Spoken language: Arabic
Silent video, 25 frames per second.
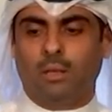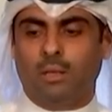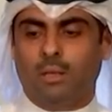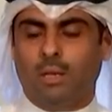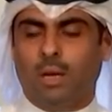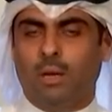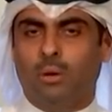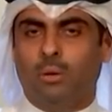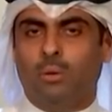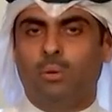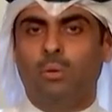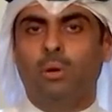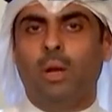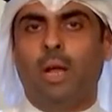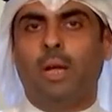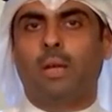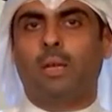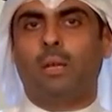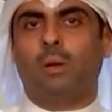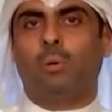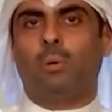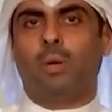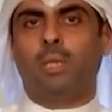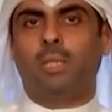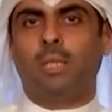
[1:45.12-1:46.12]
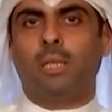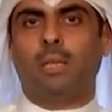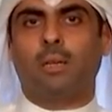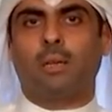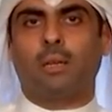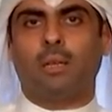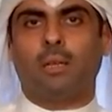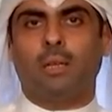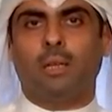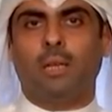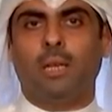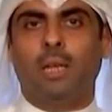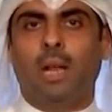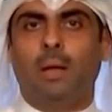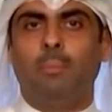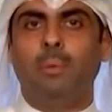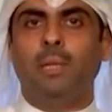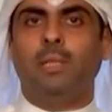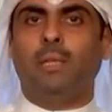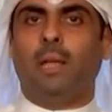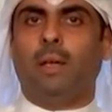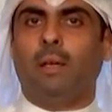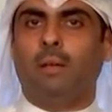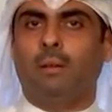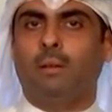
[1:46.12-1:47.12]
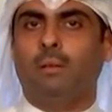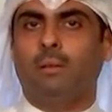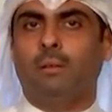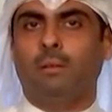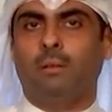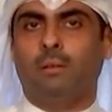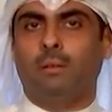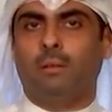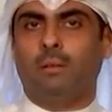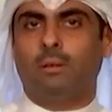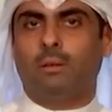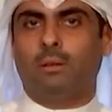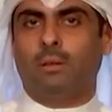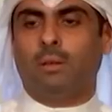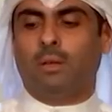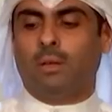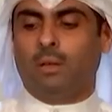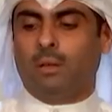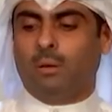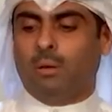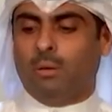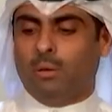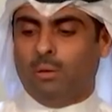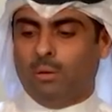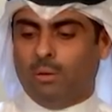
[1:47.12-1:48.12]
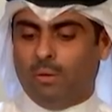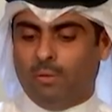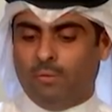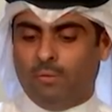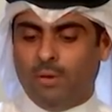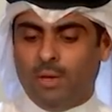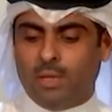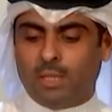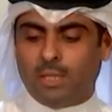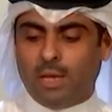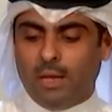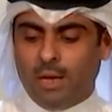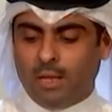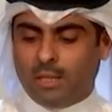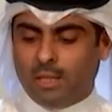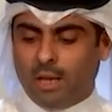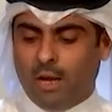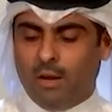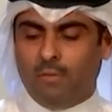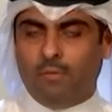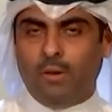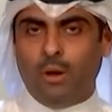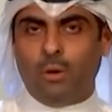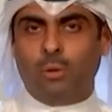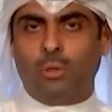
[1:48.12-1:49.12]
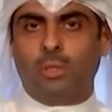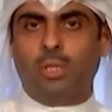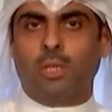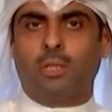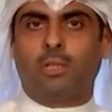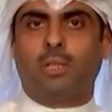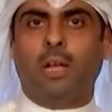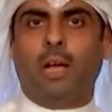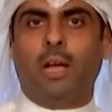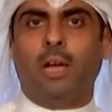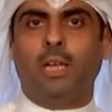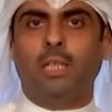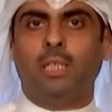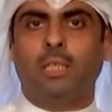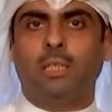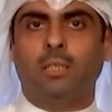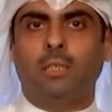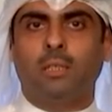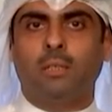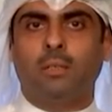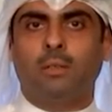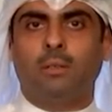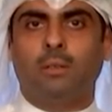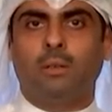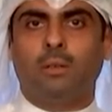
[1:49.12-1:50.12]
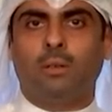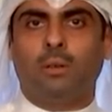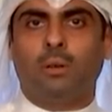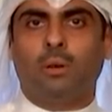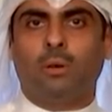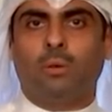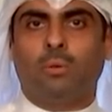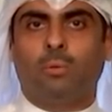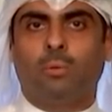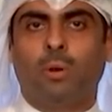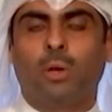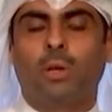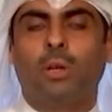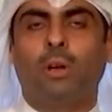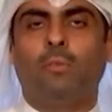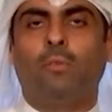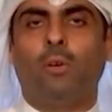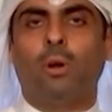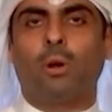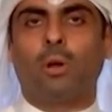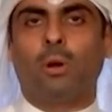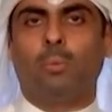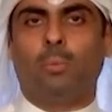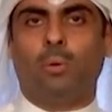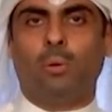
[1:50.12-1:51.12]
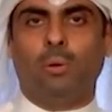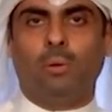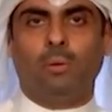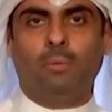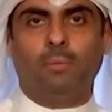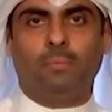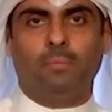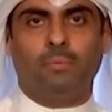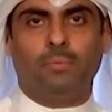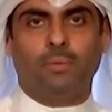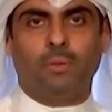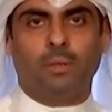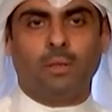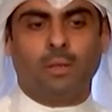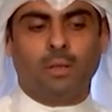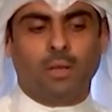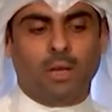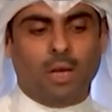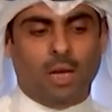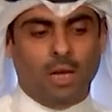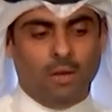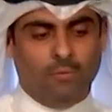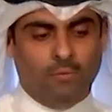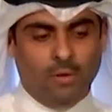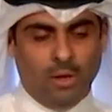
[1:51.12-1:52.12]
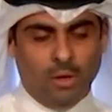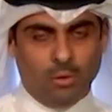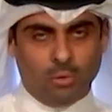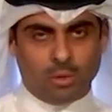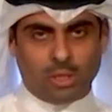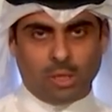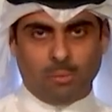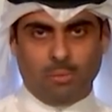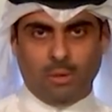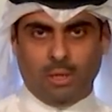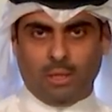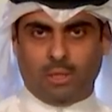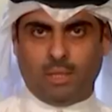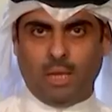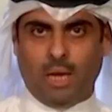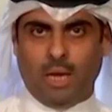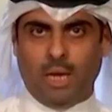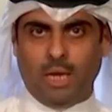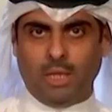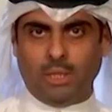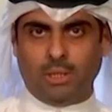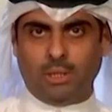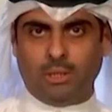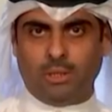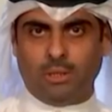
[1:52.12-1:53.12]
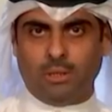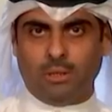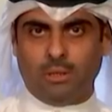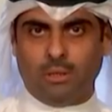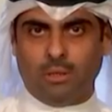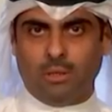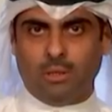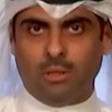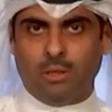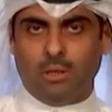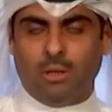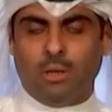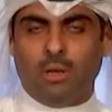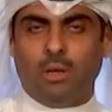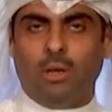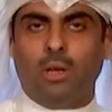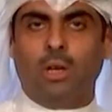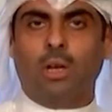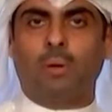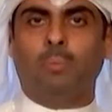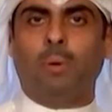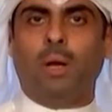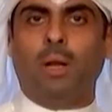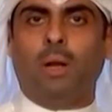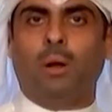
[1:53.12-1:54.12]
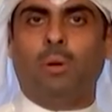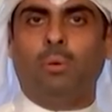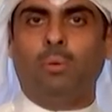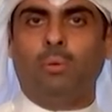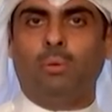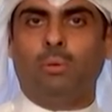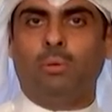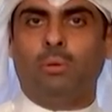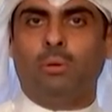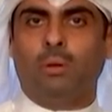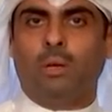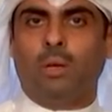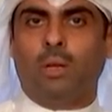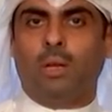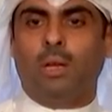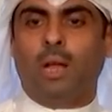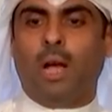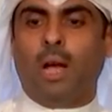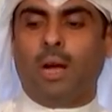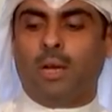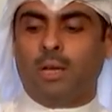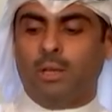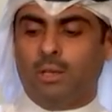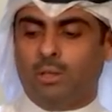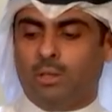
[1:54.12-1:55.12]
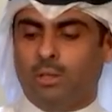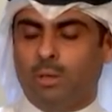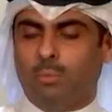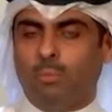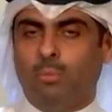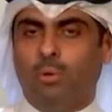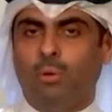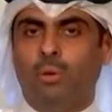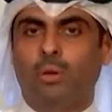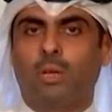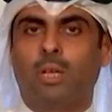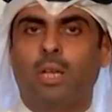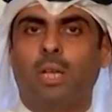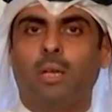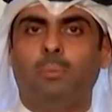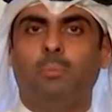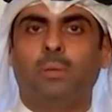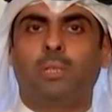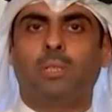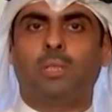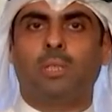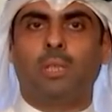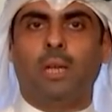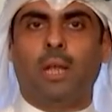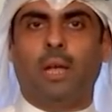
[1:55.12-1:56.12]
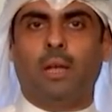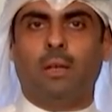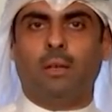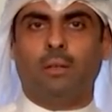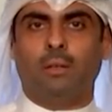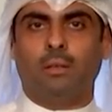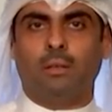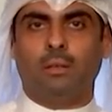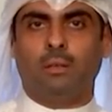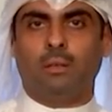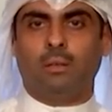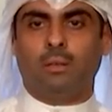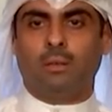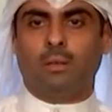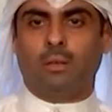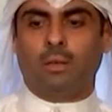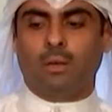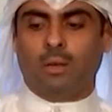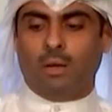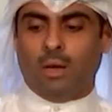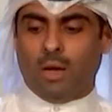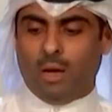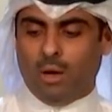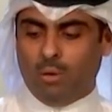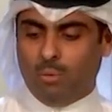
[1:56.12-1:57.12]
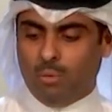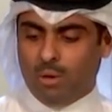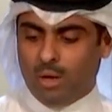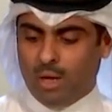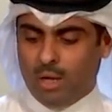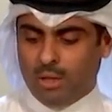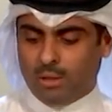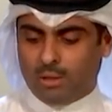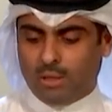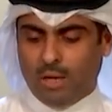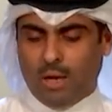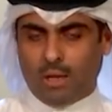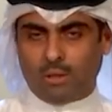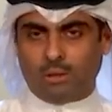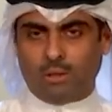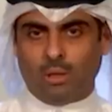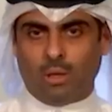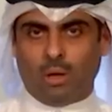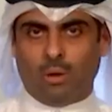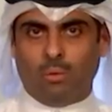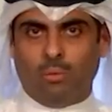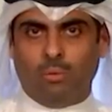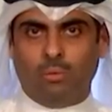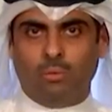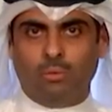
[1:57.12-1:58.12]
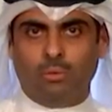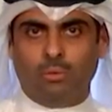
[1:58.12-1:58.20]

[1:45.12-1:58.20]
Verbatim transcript: يعني نقول حق الوزير إلى متى في سنة 2016 وقفوا القبول 2017 اقبلوا لكن يتمون قريب السنة اولا تعطلوا